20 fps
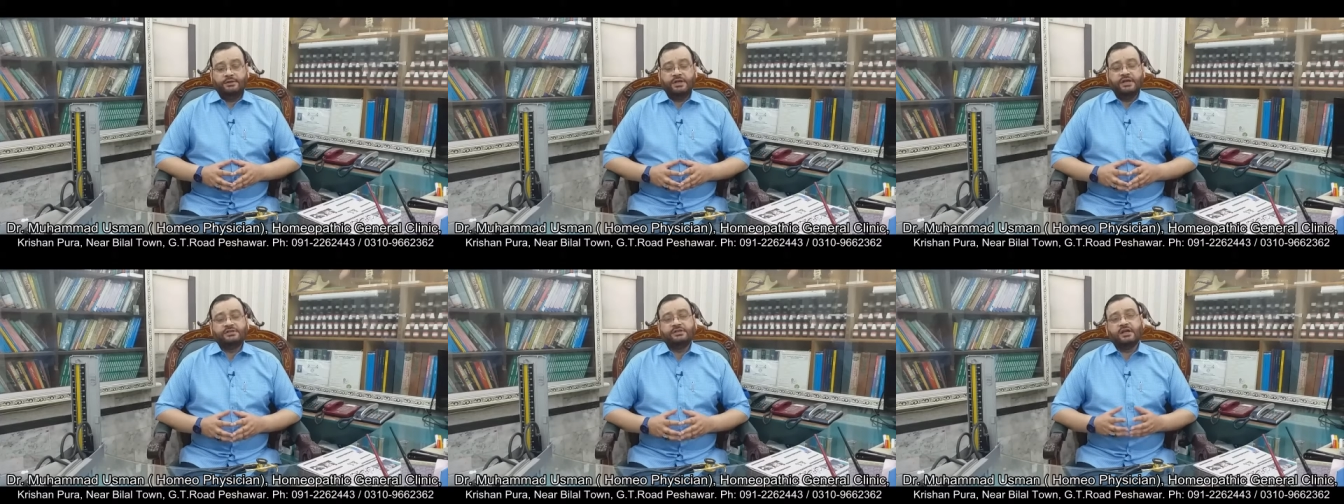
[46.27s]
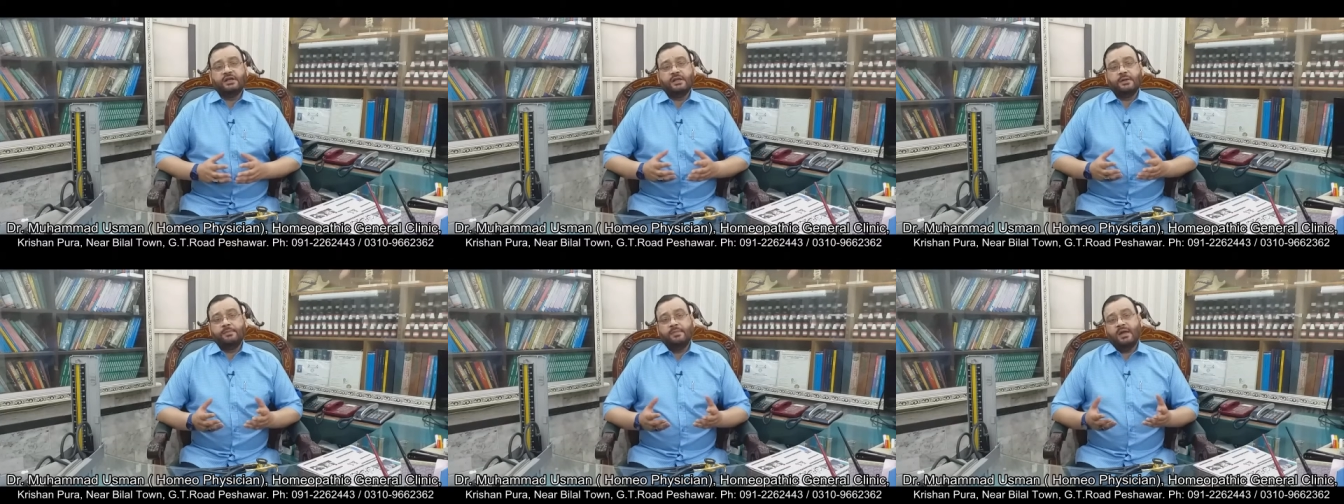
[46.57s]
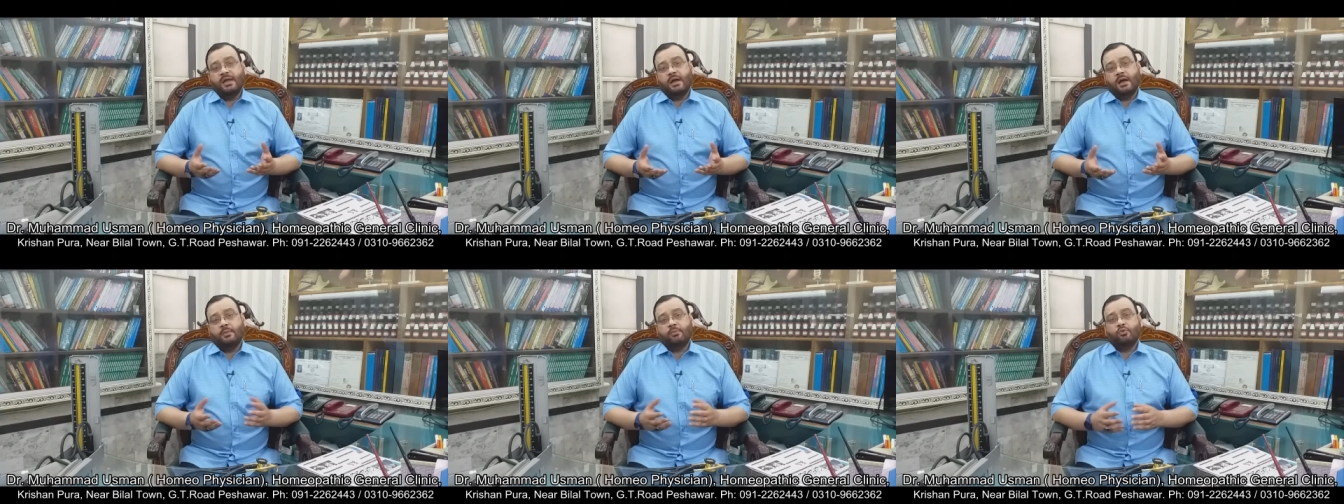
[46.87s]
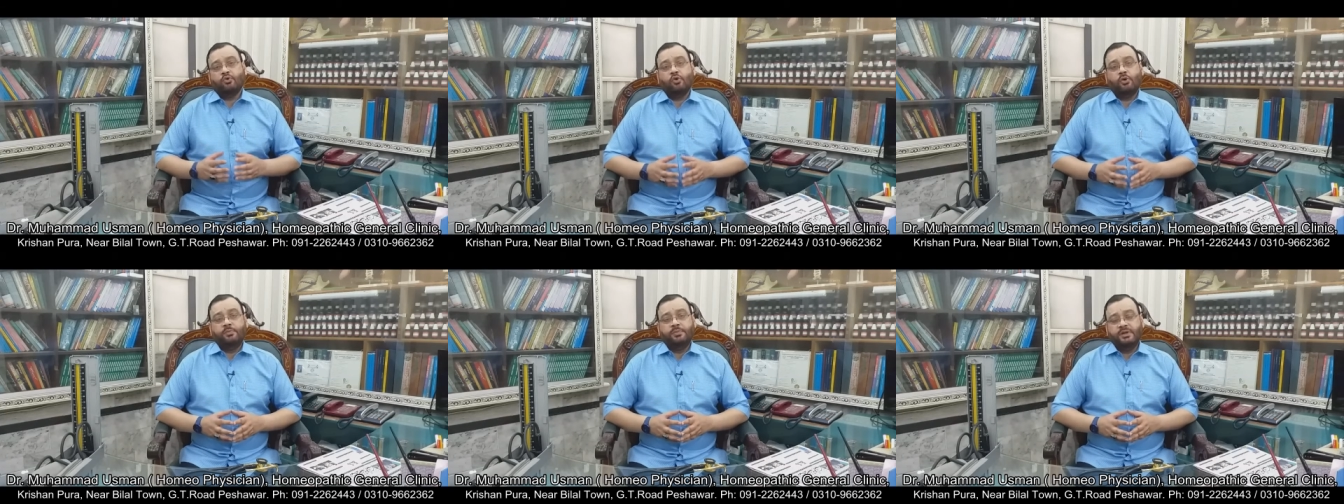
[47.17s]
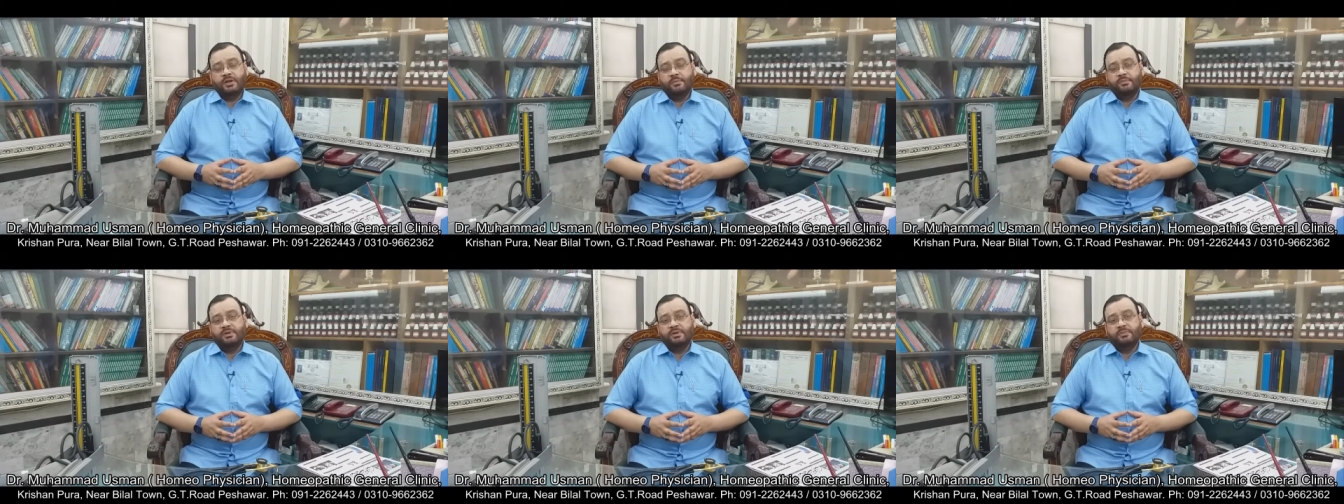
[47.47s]
जैसा कि मैं आपको
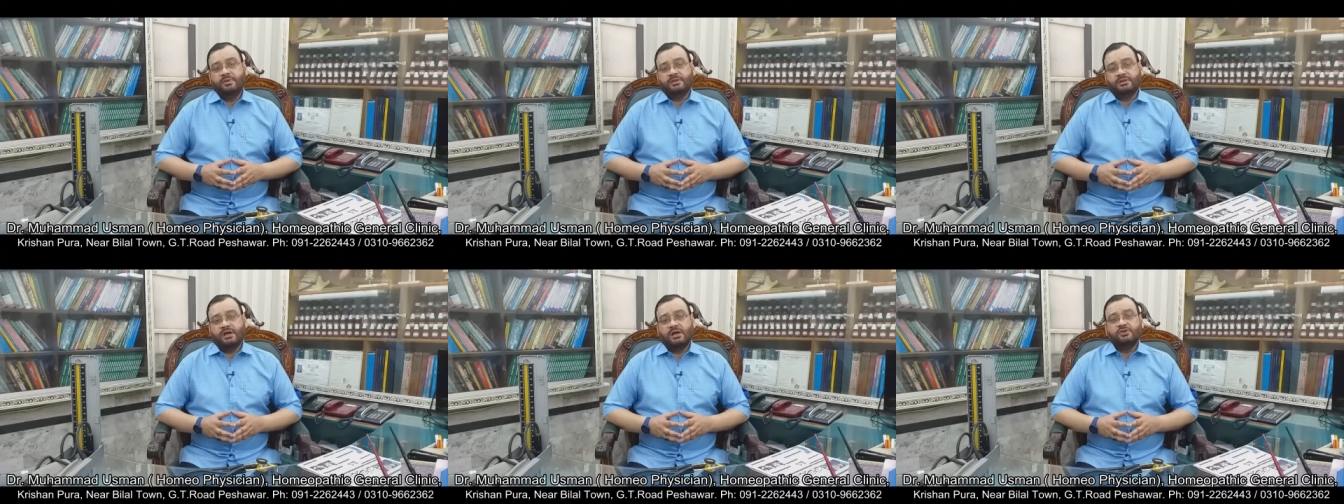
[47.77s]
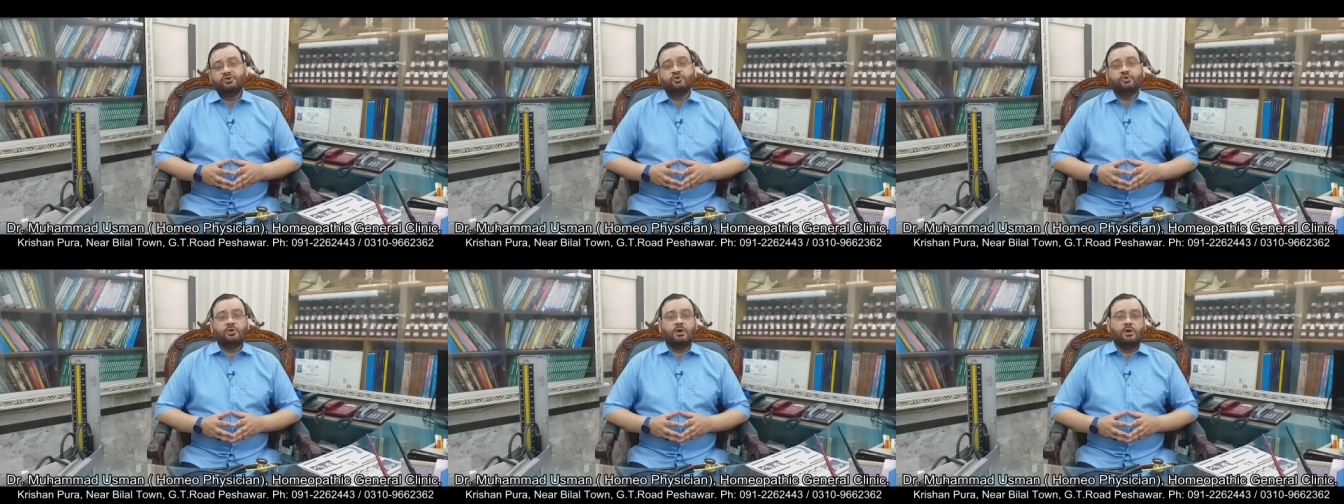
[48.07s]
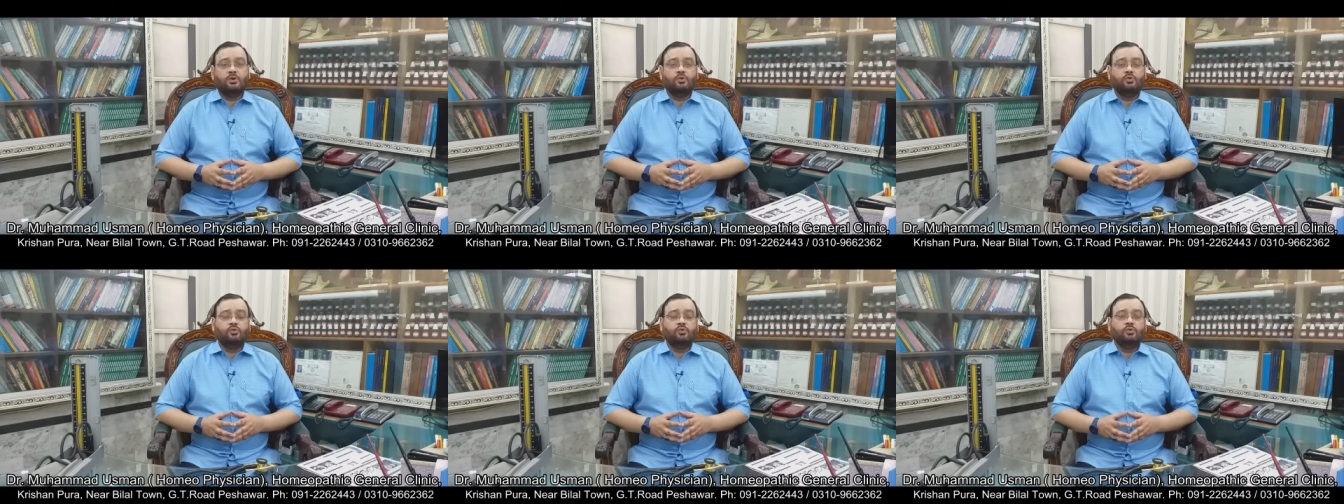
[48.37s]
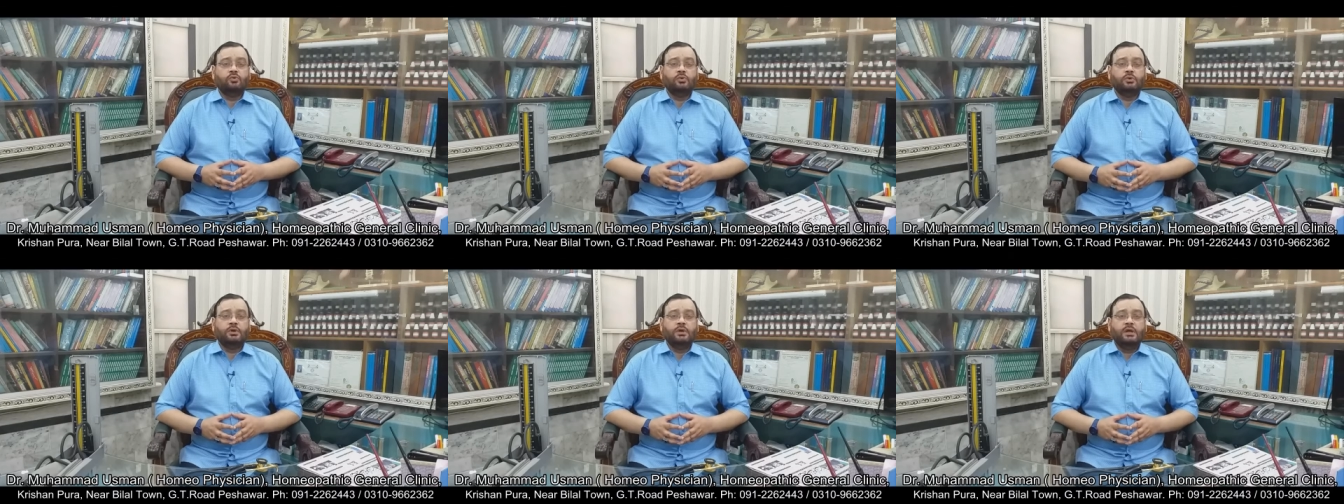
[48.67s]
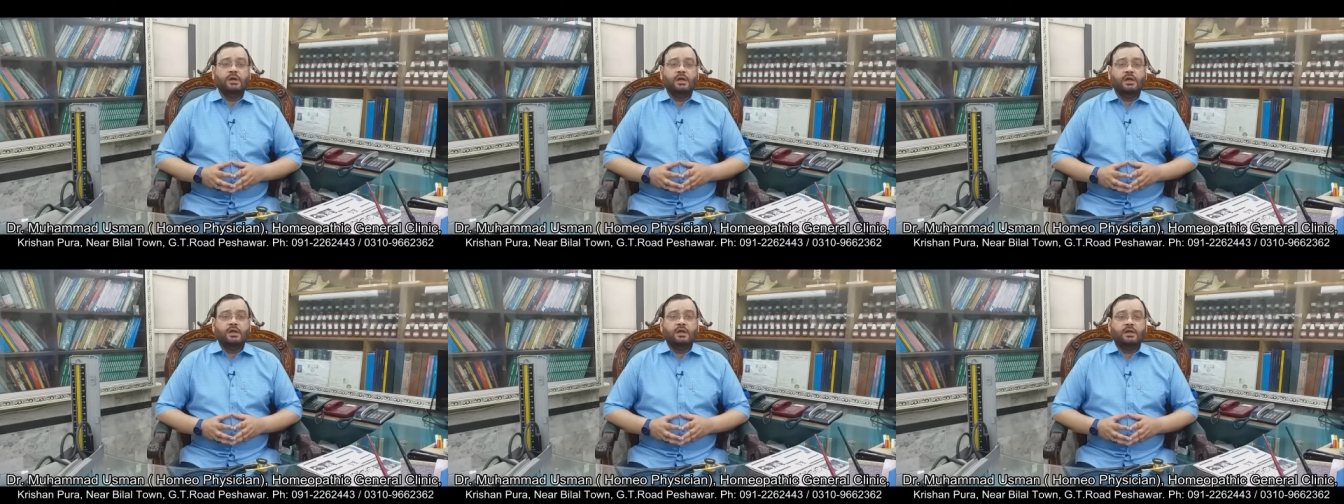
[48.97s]
अभी अभी बता चुका हूँ
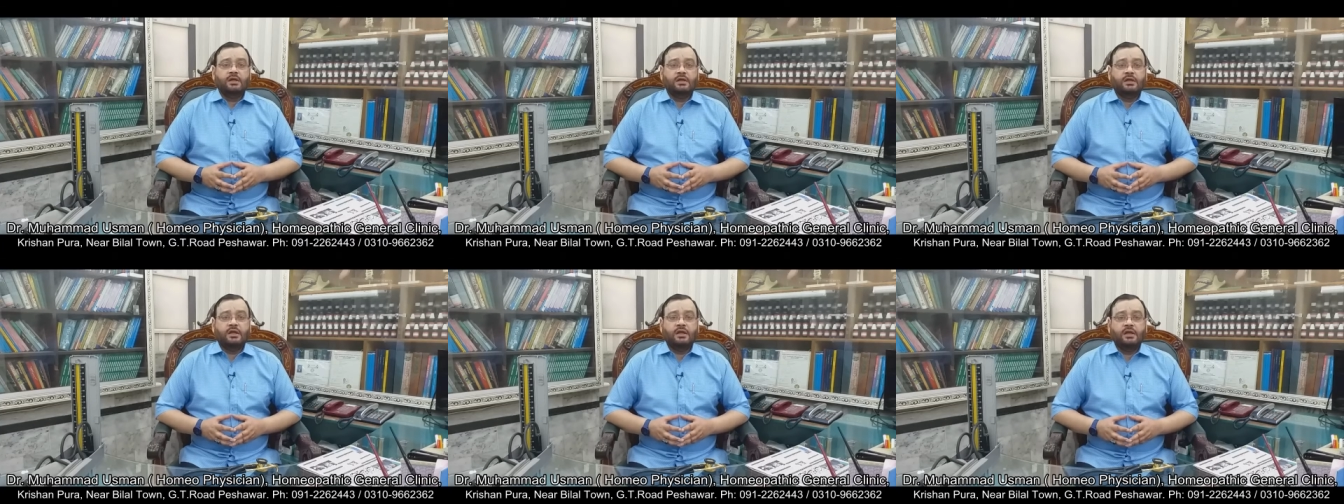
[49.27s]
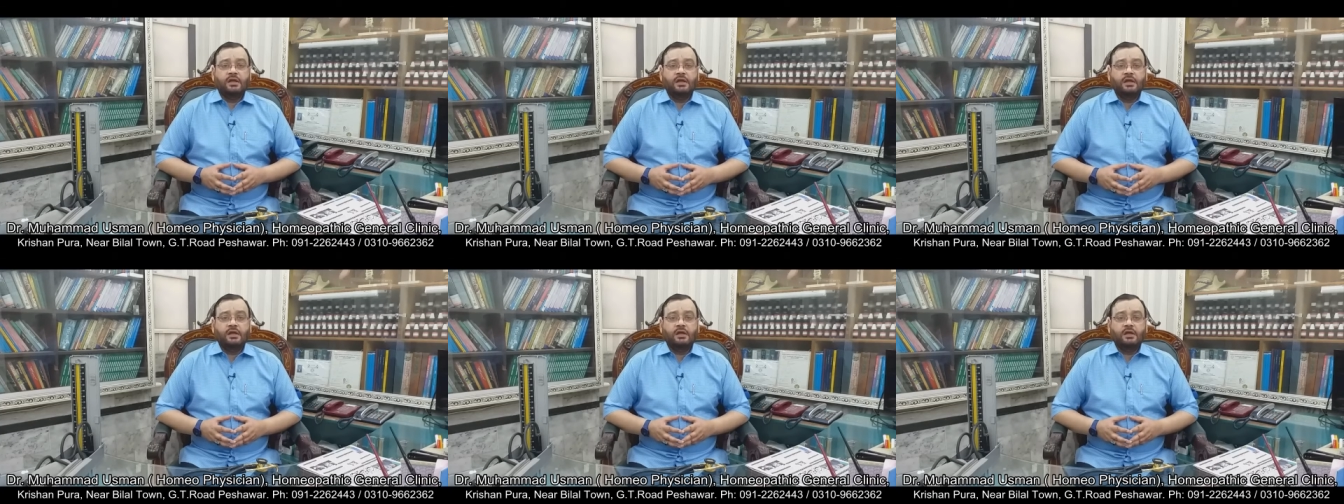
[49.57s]
कि